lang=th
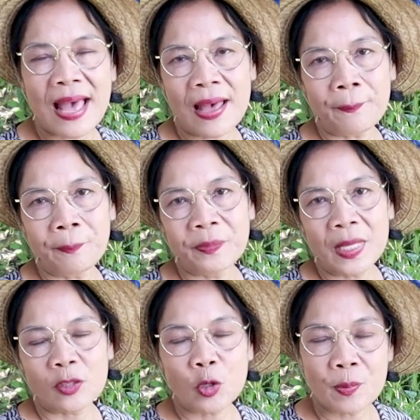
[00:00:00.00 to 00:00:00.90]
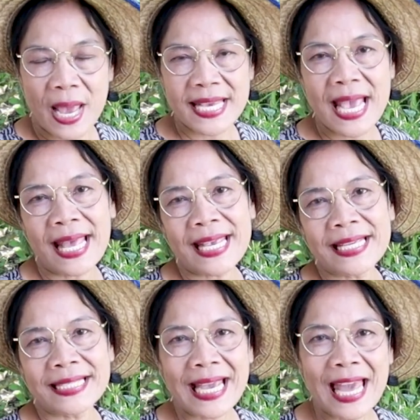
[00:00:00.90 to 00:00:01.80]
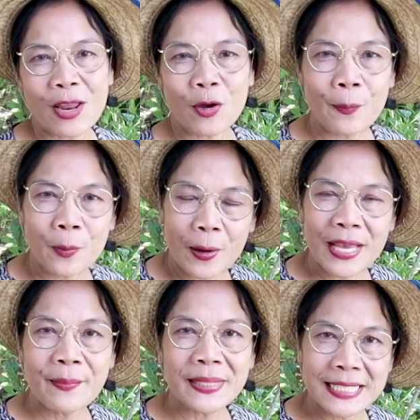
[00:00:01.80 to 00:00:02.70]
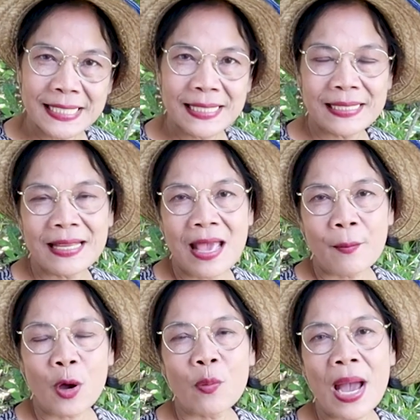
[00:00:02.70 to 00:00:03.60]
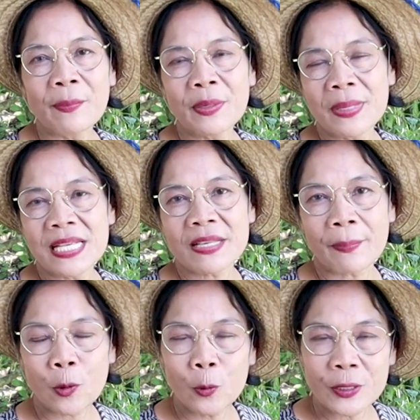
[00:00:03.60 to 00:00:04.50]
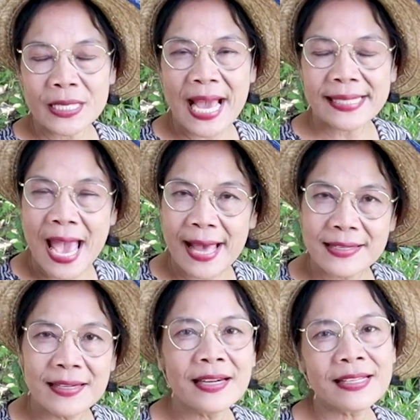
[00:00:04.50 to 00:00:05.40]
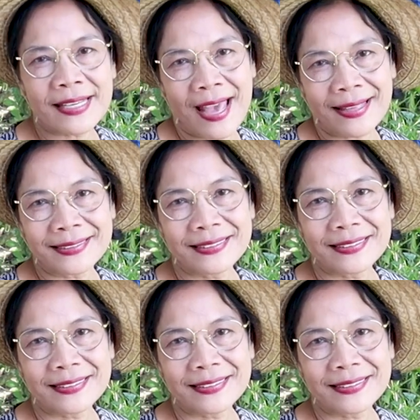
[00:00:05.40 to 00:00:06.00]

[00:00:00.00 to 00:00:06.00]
ตามต้นไม้ใหญ่นะคะ เราก็ปล่อยให้มันขึ้น เพราะว่ามันมีสรรพคุณทางยาเยอะเลยค่ะ